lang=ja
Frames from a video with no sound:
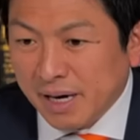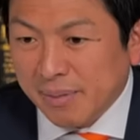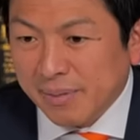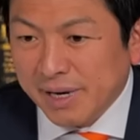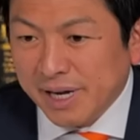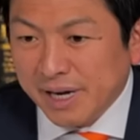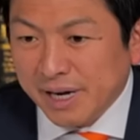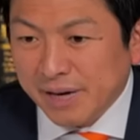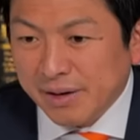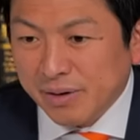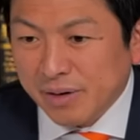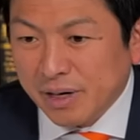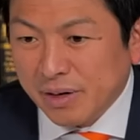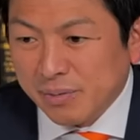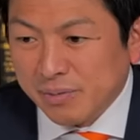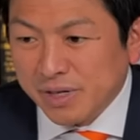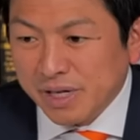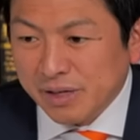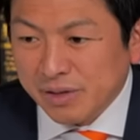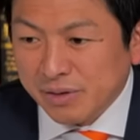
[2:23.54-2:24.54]
アメリカのあ
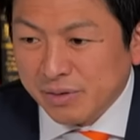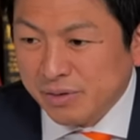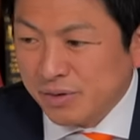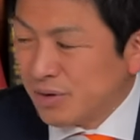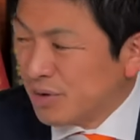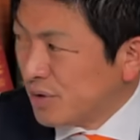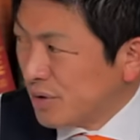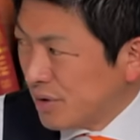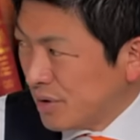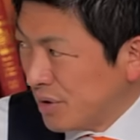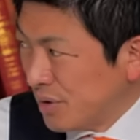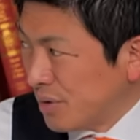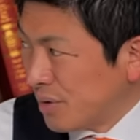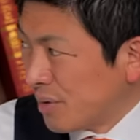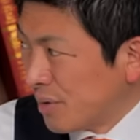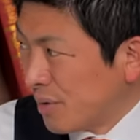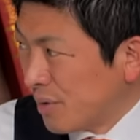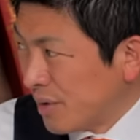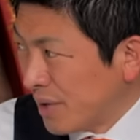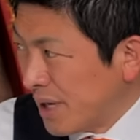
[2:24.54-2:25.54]
のブレトンウッズっていう
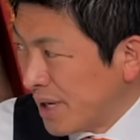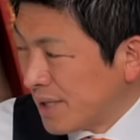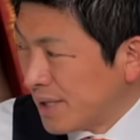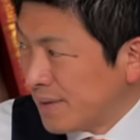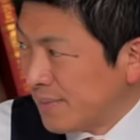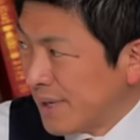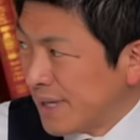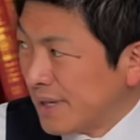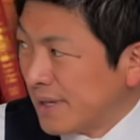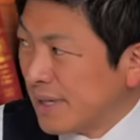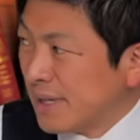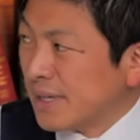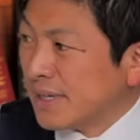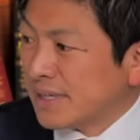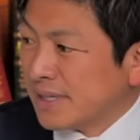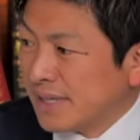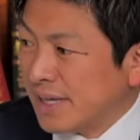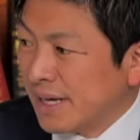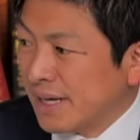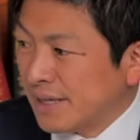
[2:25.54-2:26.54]
ところで集まってで
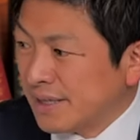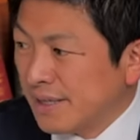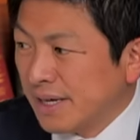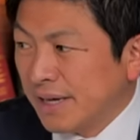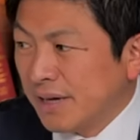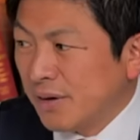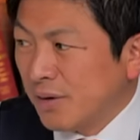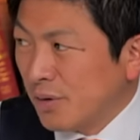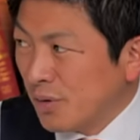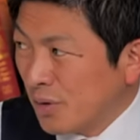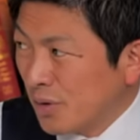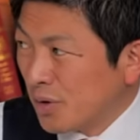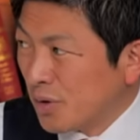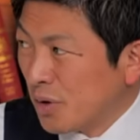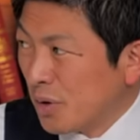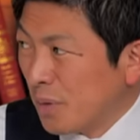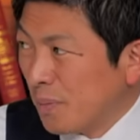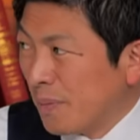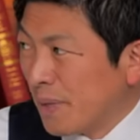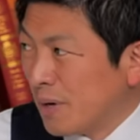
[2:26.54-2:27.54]
すね、はい、戦後の
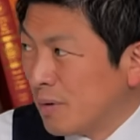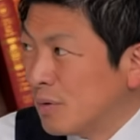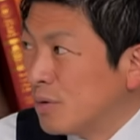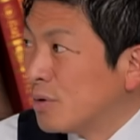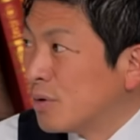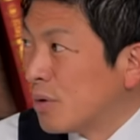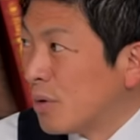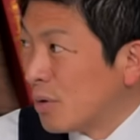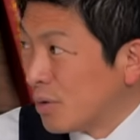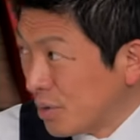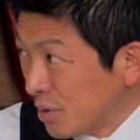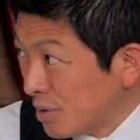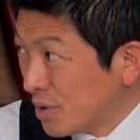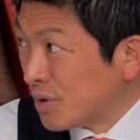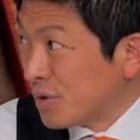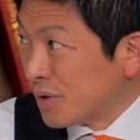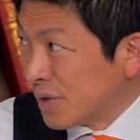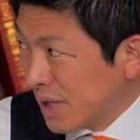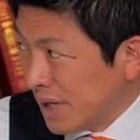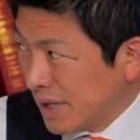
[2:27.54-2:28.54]
ヨーロッパの復興をどう
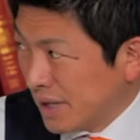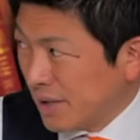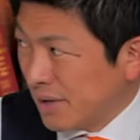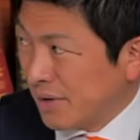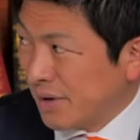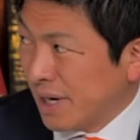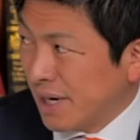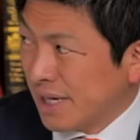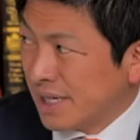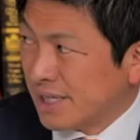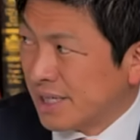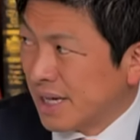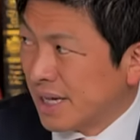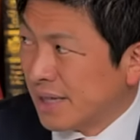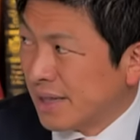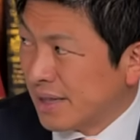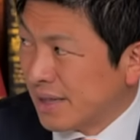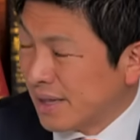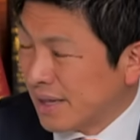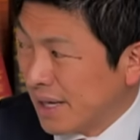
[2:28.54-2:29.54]
するかっていうのを話し
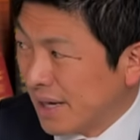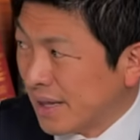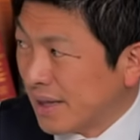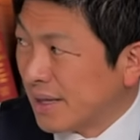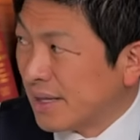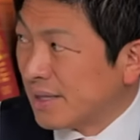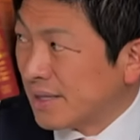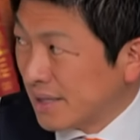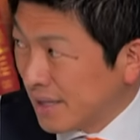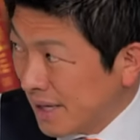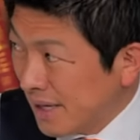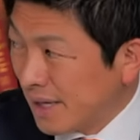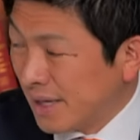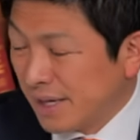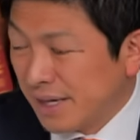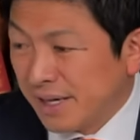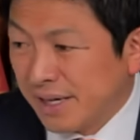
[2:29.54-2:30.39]
合ったんですね。